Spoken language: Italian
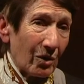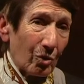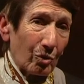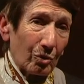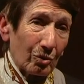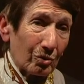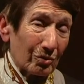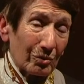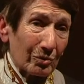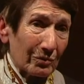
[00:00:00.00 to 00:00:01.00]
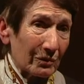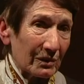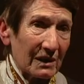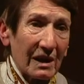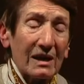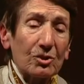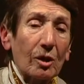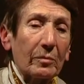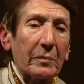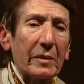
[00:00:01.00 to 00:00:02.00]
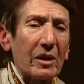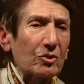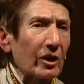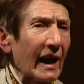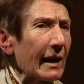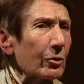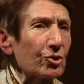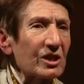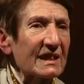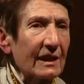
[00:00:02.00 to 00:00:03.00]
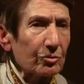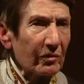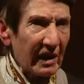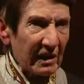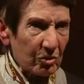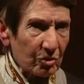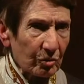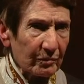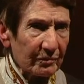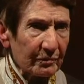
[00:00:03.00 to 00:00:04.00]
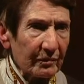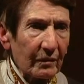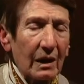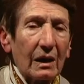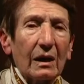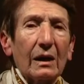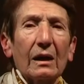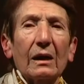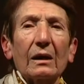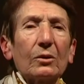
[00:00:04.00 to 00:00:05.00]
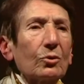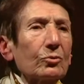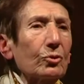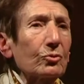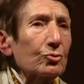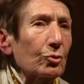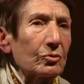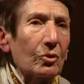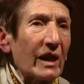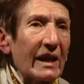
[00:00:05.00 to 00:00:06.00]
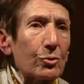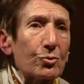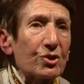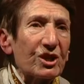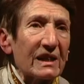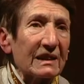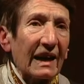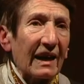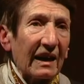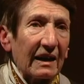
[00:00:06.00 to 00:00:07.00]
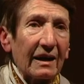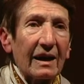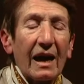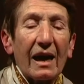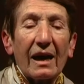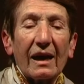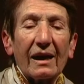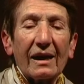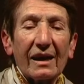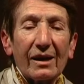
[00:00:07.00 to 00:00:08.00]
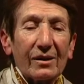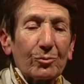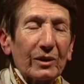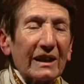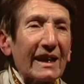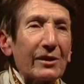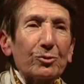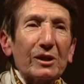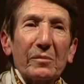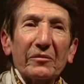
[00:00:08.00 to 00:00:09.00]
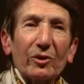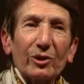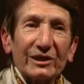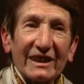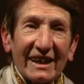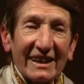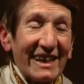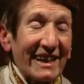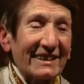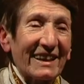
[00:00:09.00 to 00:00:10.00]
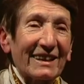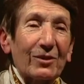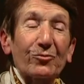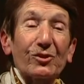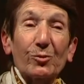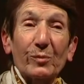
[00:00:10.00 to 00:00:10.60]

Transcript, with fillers: o... Insomma, per mia sorella non c'è stato verso. Non, non, so, non è riuscita e una delle ultime volte che era andata all'ufficio